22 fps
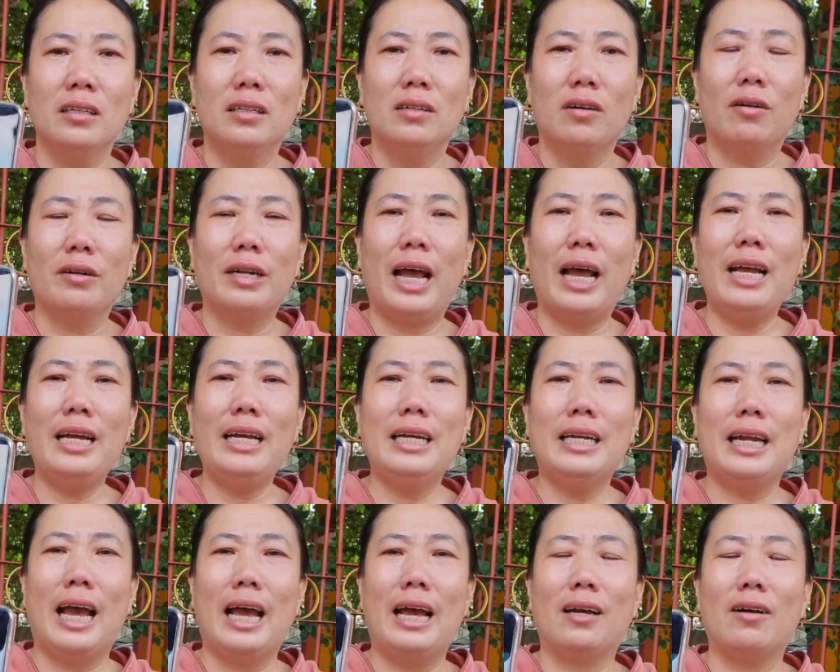con thấy
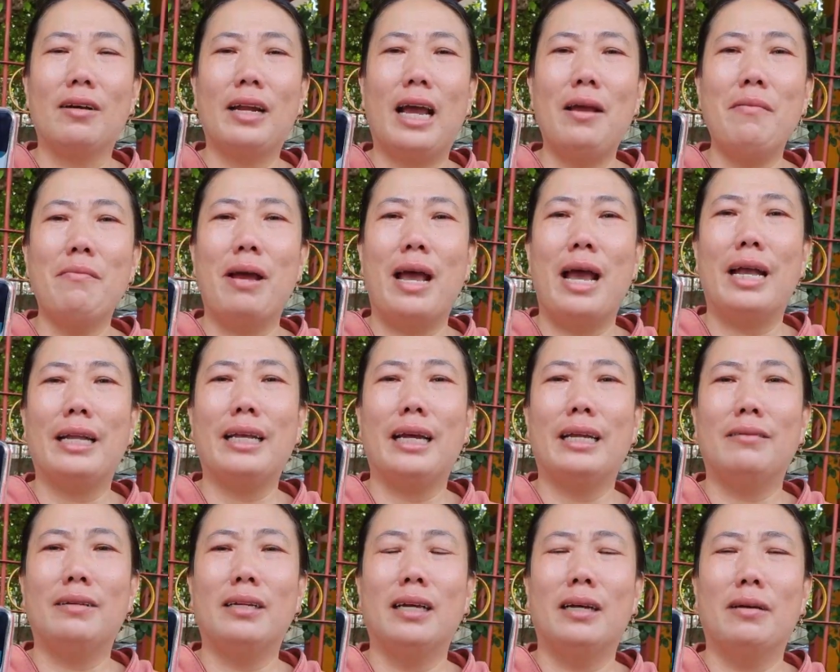cái này con thấy mẹ
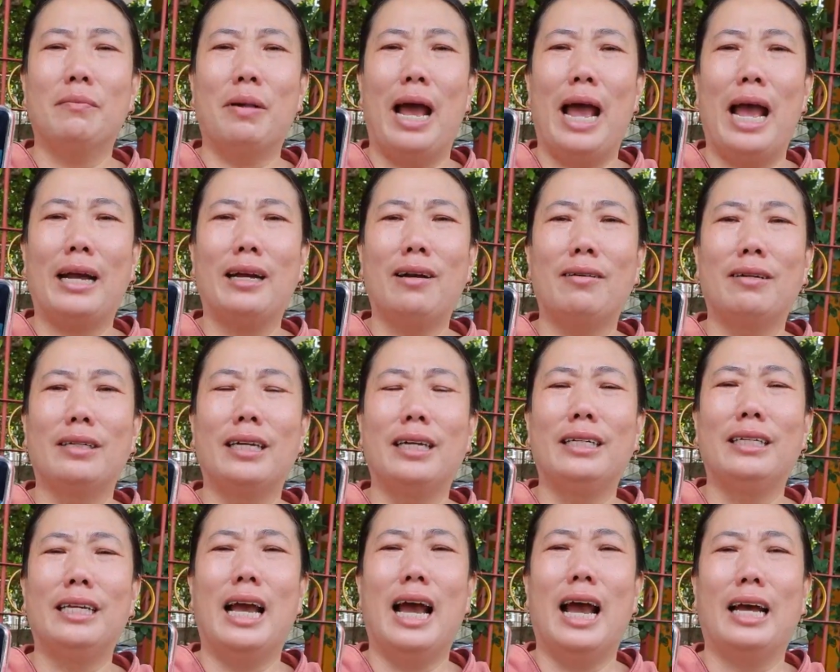trên mạng con
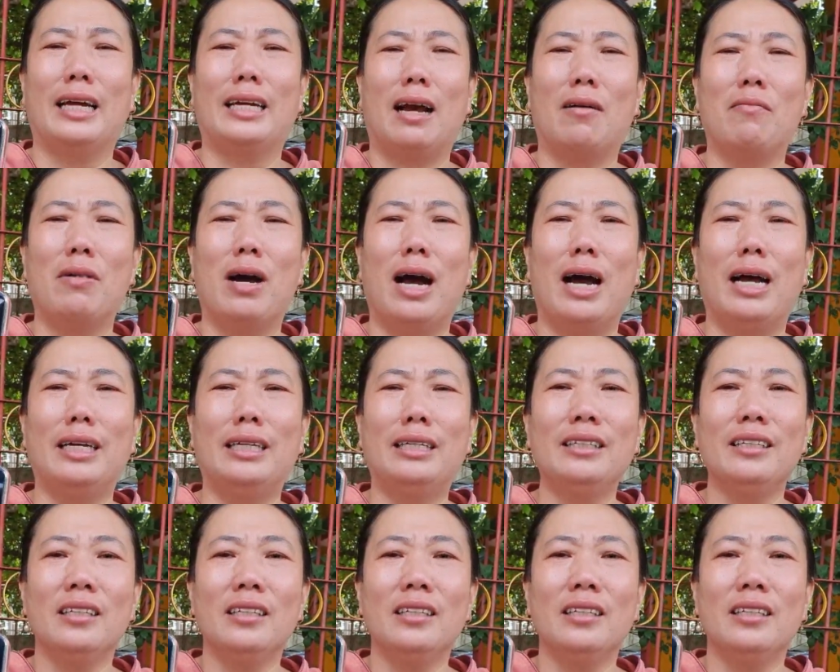kêu về công ơi